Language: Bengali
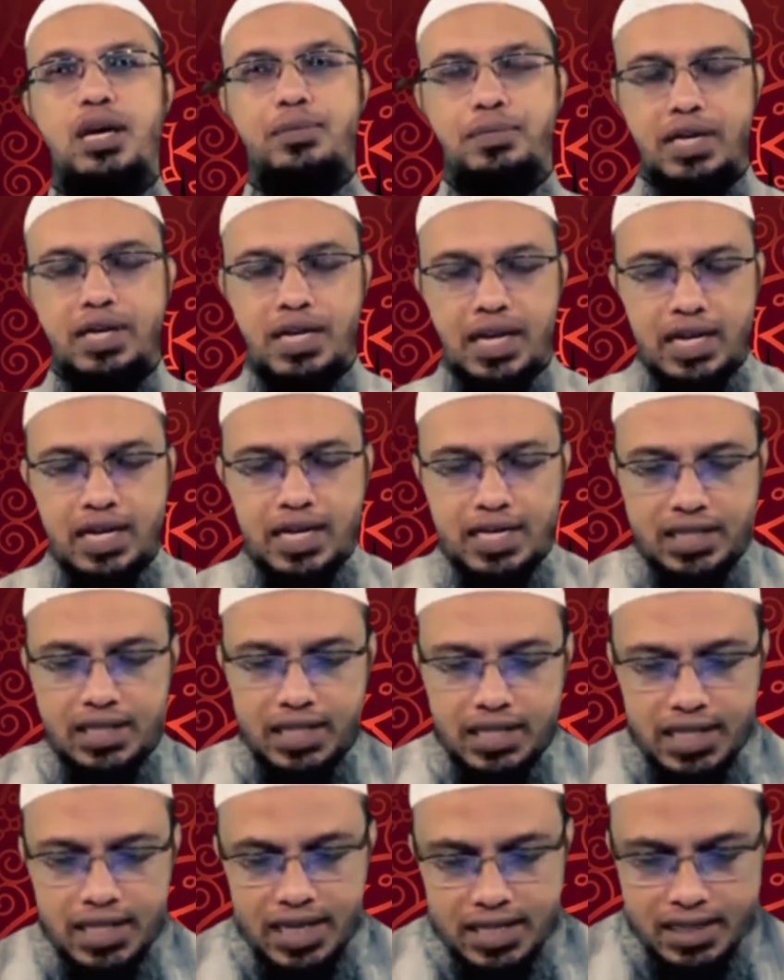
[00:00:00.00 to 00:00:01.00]
আপনার কানে
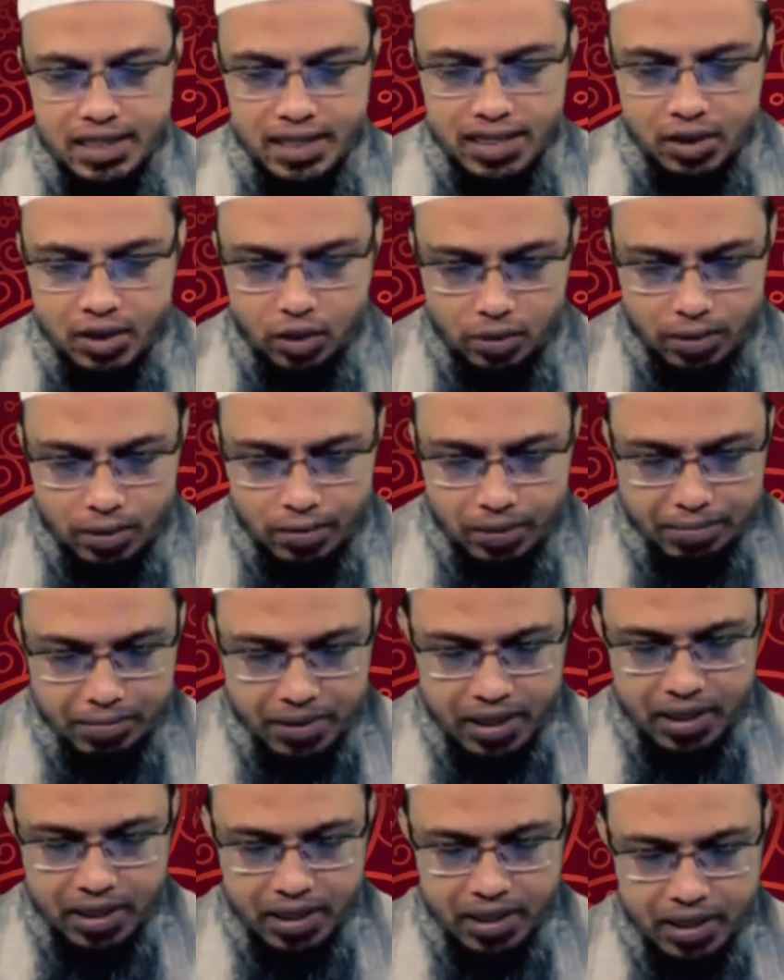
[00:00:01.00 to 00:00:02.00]
এসছে সেই আজানটির জবাব
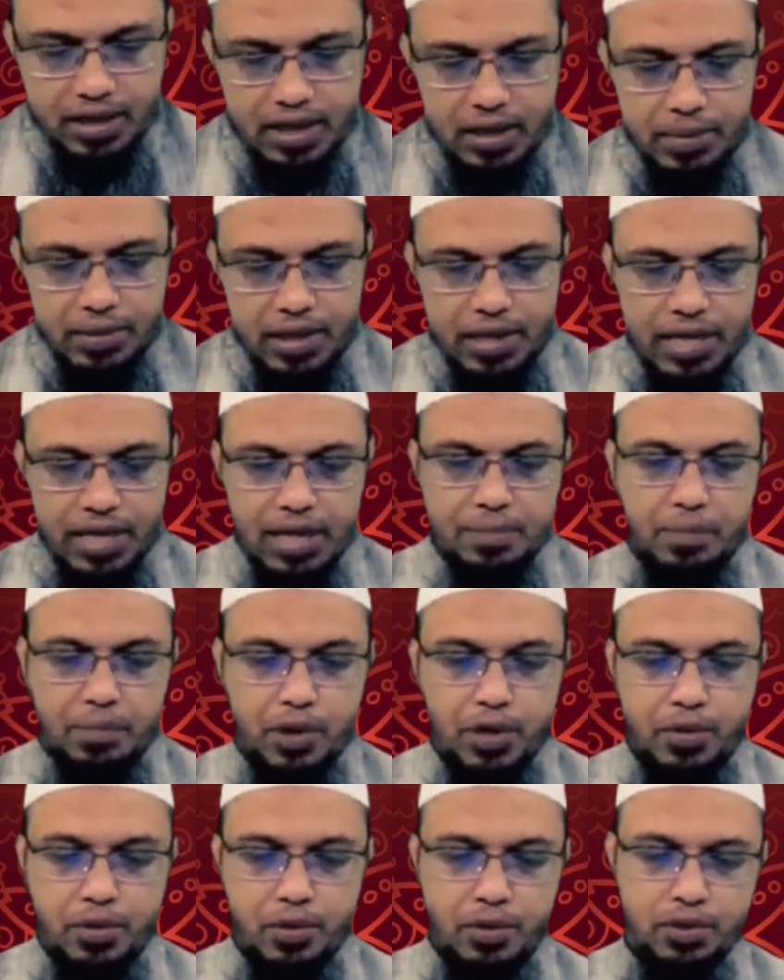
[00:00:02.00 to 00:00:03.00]
আপনি দিবেন এর
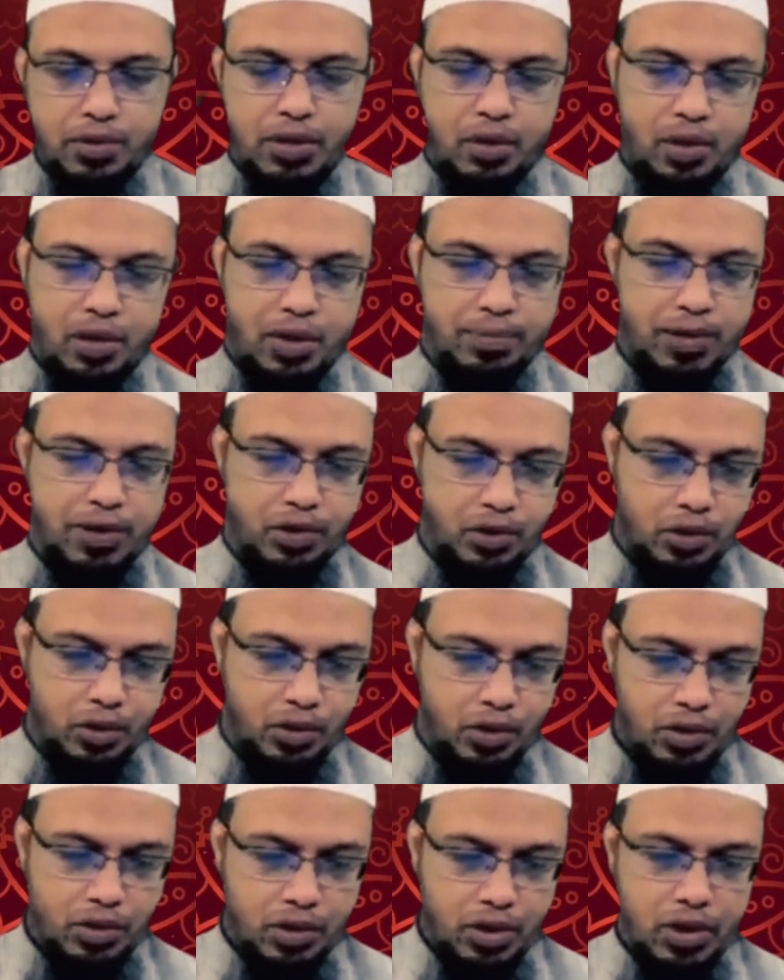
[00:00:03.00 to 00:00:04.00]
পরেগুলো দেওয়া আপনার
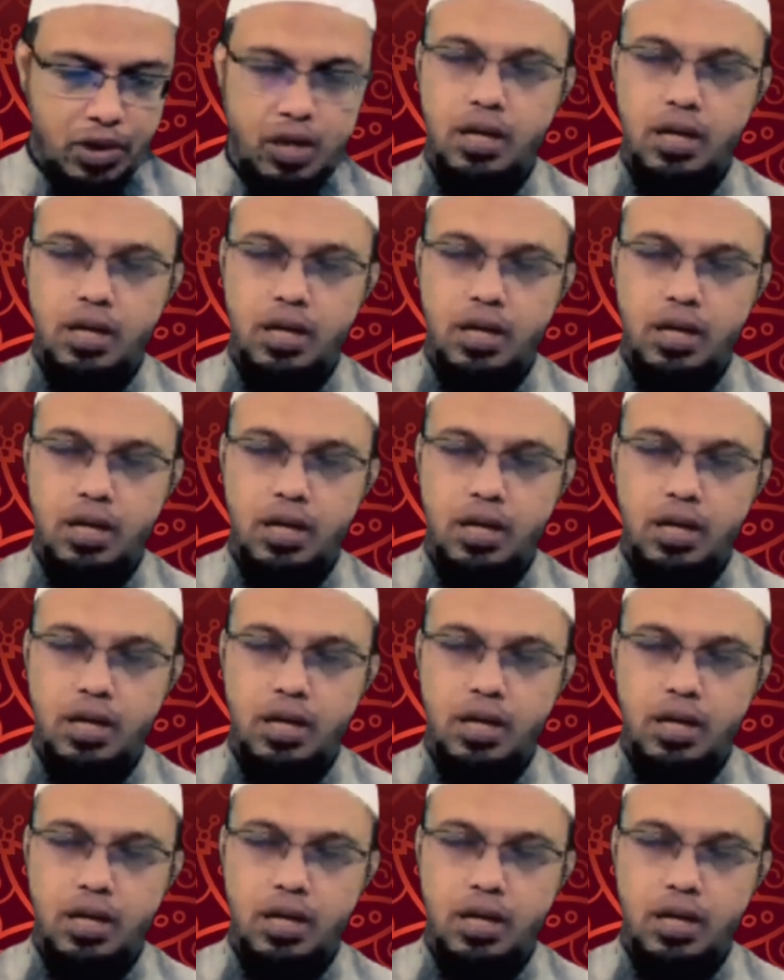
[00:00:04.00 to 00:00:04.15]
জন্য